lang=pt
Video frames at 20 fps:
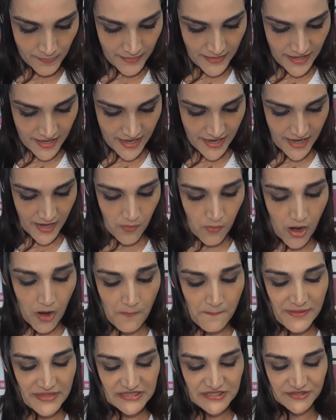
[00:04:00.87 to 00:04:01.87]
É,
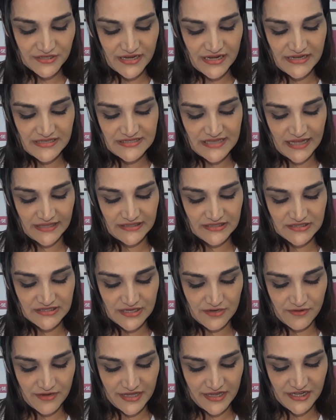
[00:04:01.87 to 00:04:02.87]
qual personalizada é
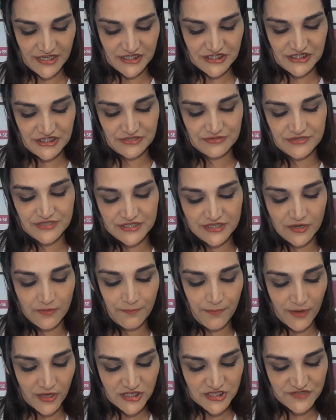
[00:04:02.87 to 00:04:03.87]
seu queridinho que
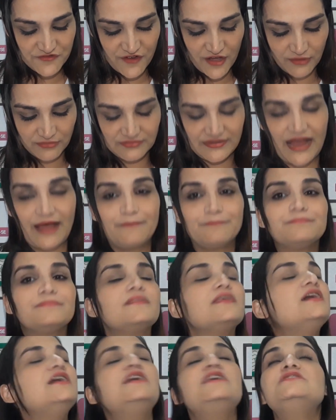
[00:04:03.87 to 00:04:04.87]
não pode faltar?
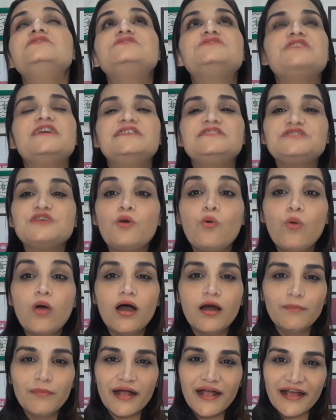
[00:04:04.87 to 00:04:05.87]
Gente, eu
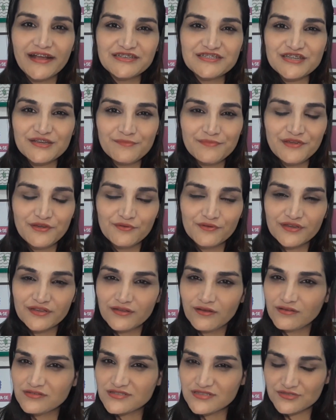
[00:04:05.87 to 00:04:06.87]
amo a caixa milk.
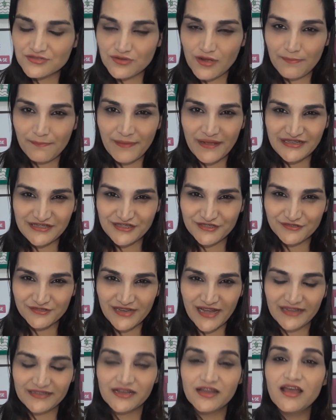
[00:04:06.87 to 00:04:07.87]
Nossa, eu sou
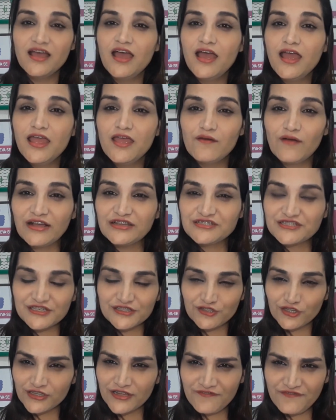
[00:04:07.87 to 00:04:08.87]
apaixonada. Eu acho que
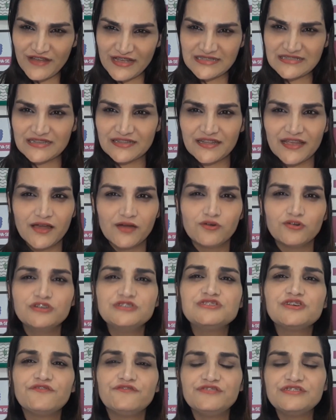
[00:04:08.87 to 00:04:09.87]
toda festa até
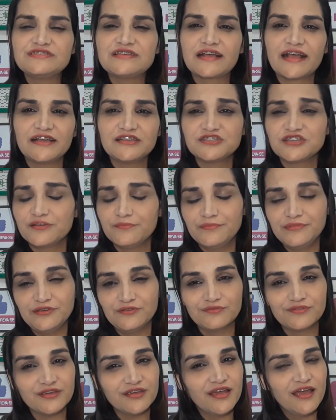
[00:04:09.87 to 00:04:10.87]
hoje eu fiz a caixa
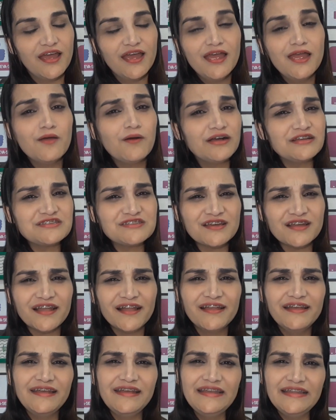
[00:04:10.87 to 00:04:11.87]
milk. Eu acho
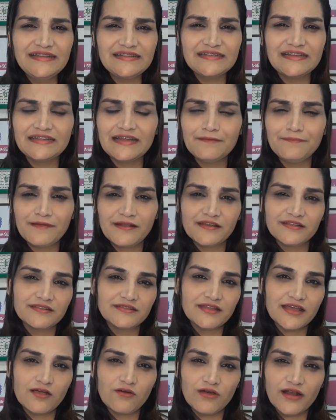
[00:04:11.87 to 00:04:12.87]
ela linda, dá pra
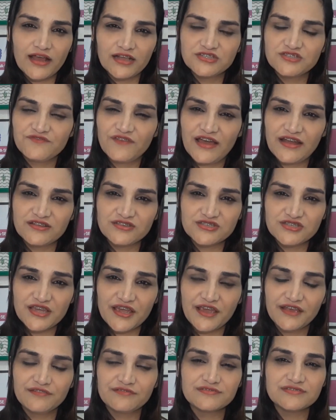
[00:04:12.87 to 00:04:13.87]
decorar de vários
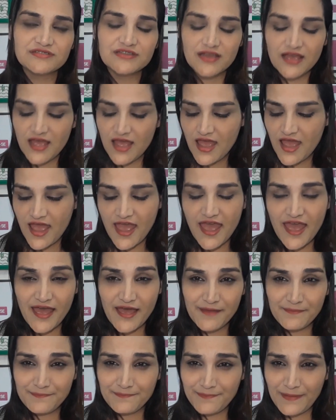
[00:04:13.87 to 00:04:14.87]
jeitos.
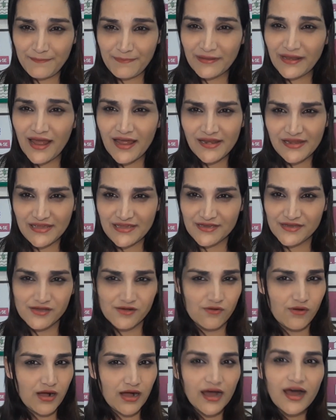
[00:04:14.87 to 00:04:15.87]
É, papelaria.
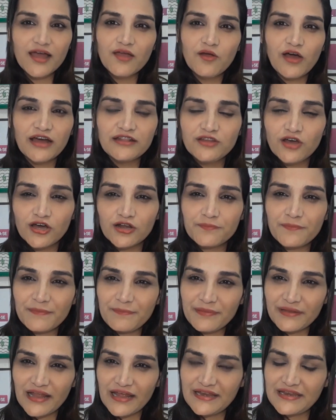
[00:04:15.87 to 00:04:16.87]
Eu, eu adoro
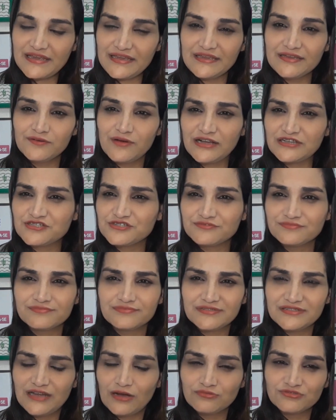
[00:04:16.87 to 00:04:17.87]
papelaria, eu acho
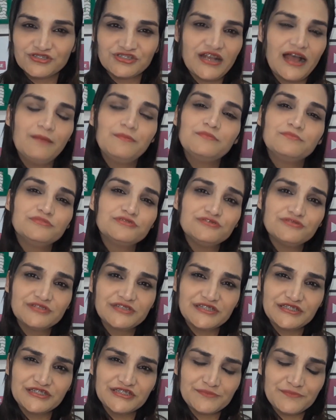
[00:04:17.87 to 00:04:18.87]
que dá um charme muito
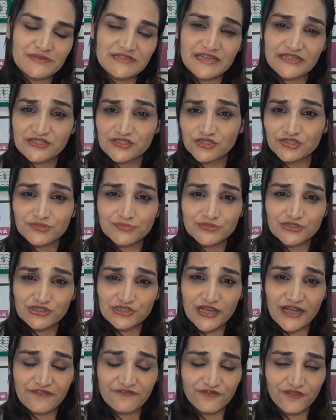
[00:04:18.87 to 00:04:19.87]
grande, apesar de todo mundo
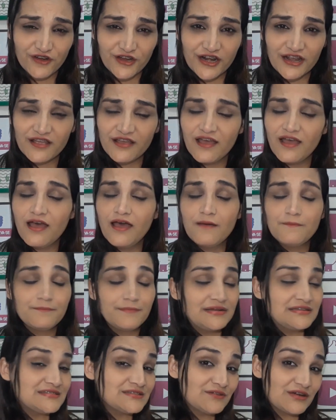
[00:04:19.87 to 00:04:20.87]
jogar fora.
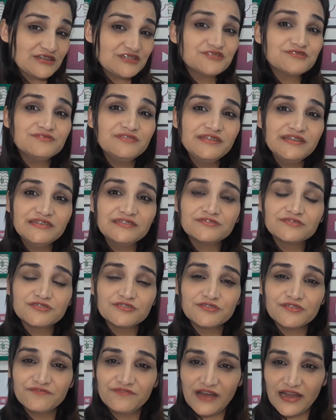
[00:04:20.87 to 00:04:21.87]
Mas eu acho lindo
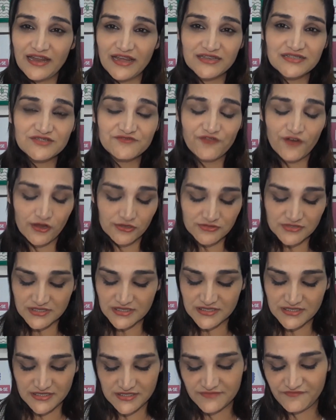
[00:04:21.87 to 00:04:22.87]
que o que vale é as fotos
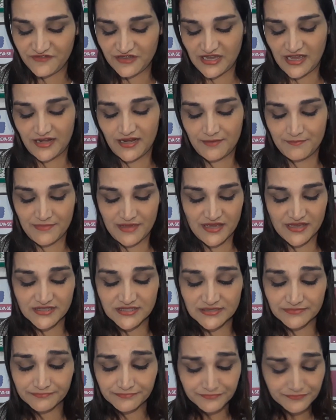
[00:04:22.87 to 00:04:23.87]
ali, ficar na
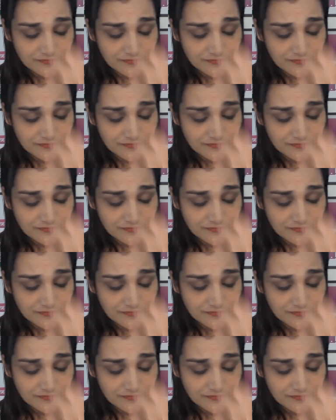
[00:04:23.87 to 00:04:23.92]
mesa